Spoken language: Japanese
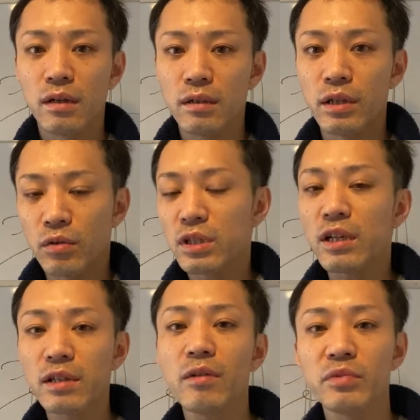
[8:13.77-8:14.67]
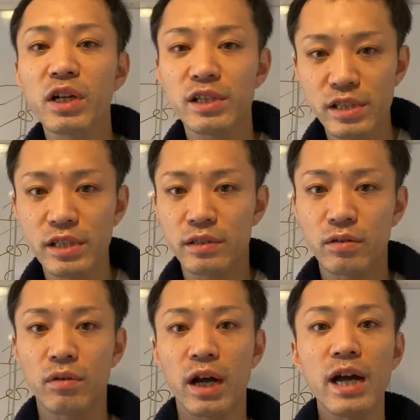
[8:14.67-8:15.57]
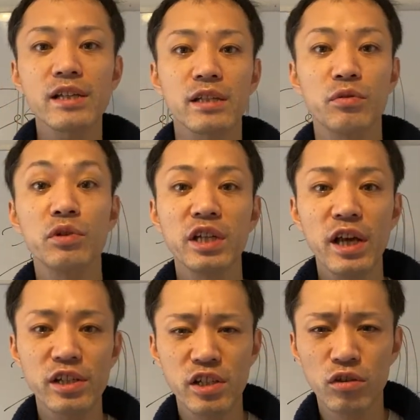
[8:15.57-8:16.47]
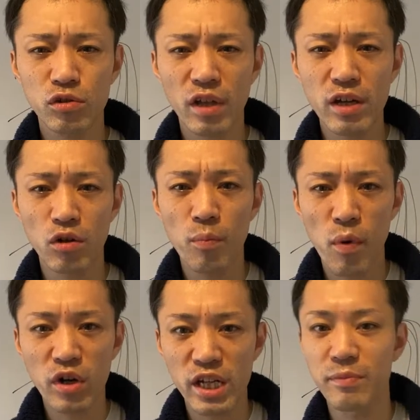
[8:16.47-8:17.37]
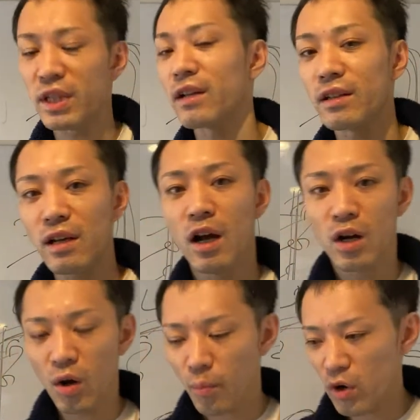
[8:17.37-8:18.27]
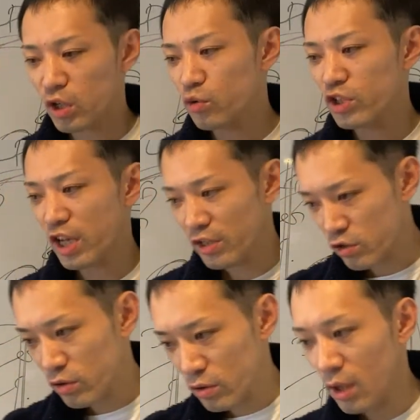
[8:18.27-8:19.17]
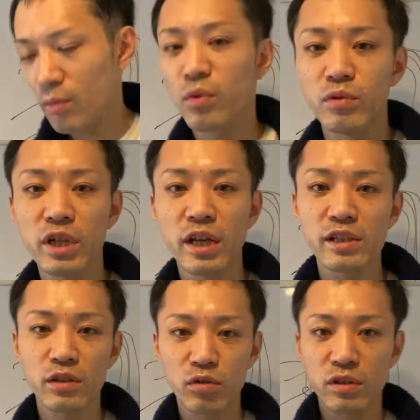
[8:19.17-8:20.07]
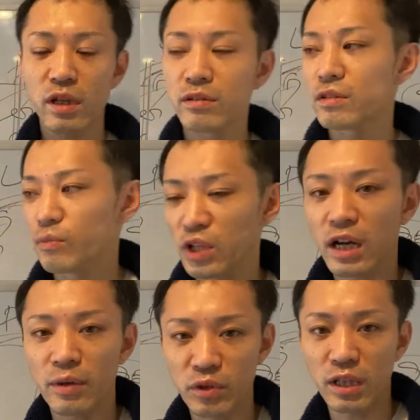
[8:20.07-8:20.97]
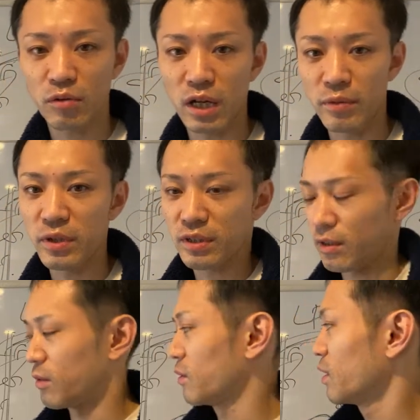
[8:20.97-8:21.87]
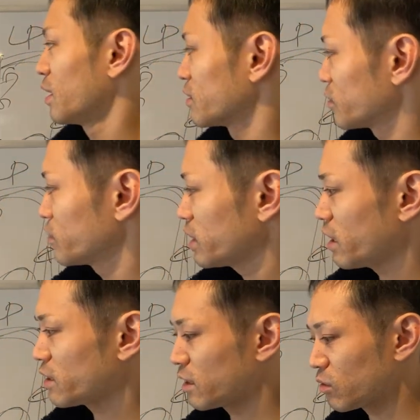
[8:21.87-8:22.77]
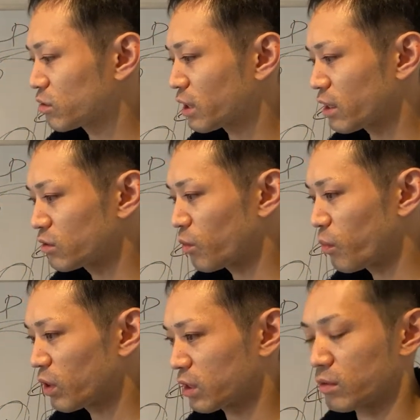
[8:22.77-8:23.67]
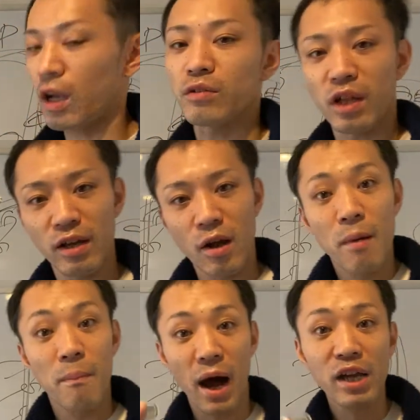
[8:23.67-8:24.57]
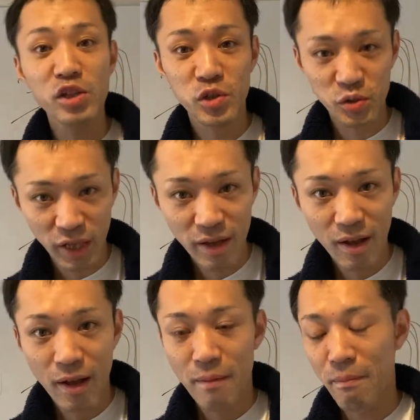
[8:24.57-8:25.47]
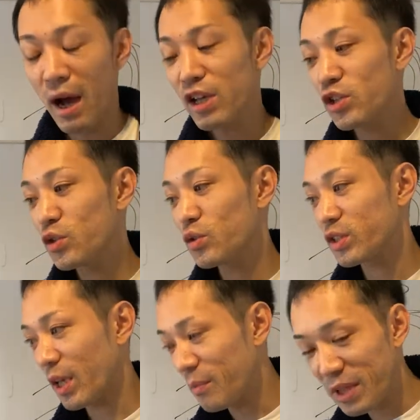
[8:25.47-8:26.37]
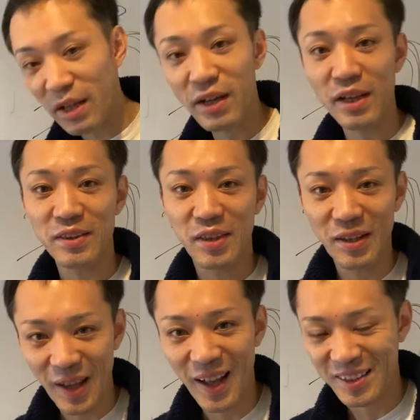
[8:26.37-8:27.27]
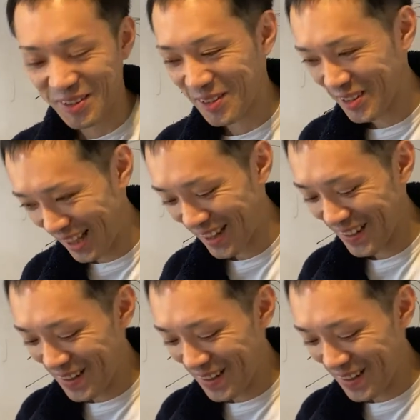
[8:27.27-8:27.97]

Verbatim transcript: で与沢さん昔その会社でフリーエージェントスタイル六本木みたいなね六本木フリーエージェントもうフリーエージェントスタイルにも何回も行ったことありますけどそのフリーエージェントスタイル六本木ですあのね毎週ね毎週セミナーやってねあそこで